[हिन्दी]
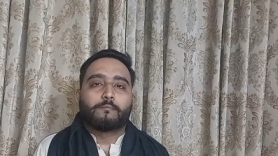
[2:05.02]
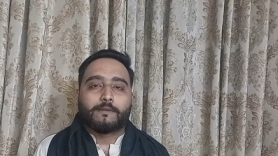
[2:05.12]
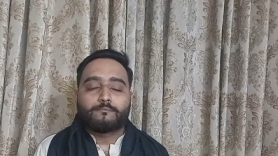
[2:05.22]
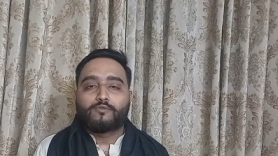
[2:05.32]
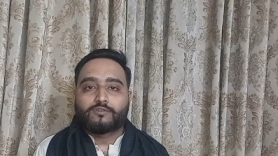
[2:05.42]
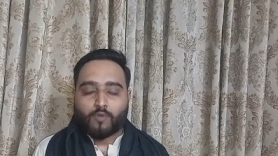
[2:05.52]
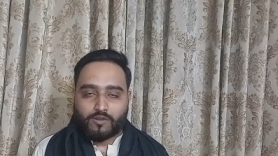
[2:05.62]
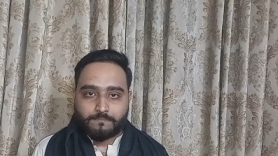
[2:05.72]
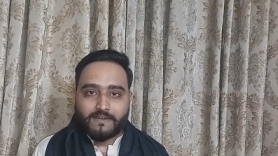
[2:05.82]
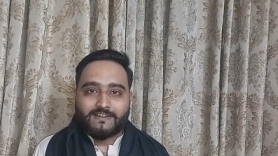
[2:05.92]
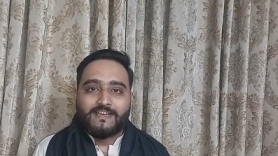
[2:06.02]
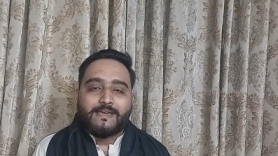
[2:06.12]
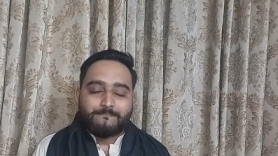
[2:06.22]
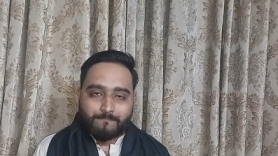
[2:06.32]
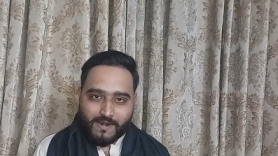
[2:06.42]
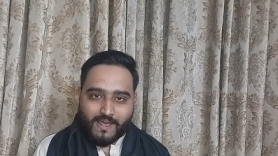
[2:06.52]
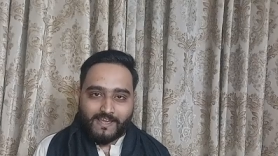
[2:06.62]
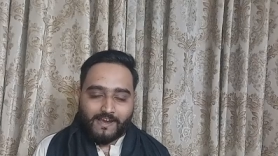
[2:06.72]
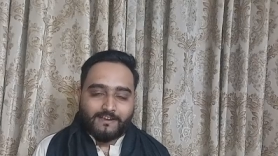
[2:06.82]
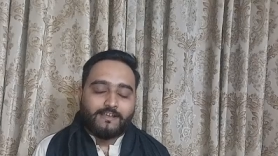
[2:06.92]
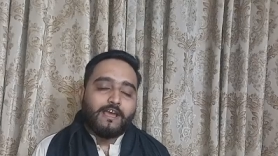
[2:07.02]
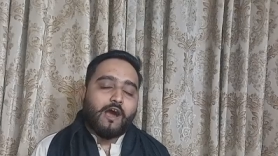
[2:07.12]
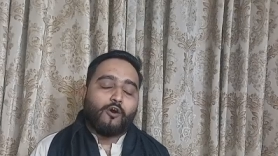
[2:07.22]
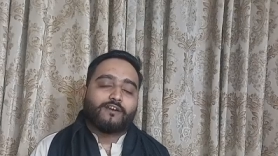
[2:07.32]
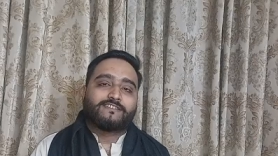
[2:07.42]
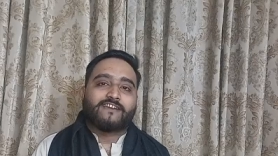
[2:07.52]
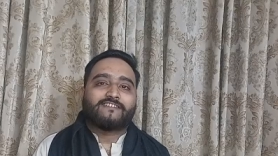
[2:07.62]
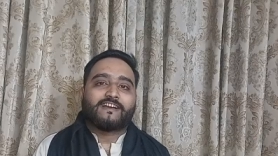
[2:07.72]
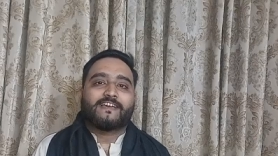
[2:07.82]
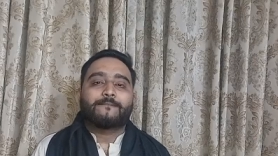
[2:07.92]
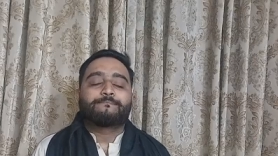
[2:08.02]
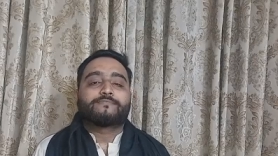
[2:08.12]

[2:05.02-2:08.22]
को भरपूर तौर पर मनाया और जैसा कि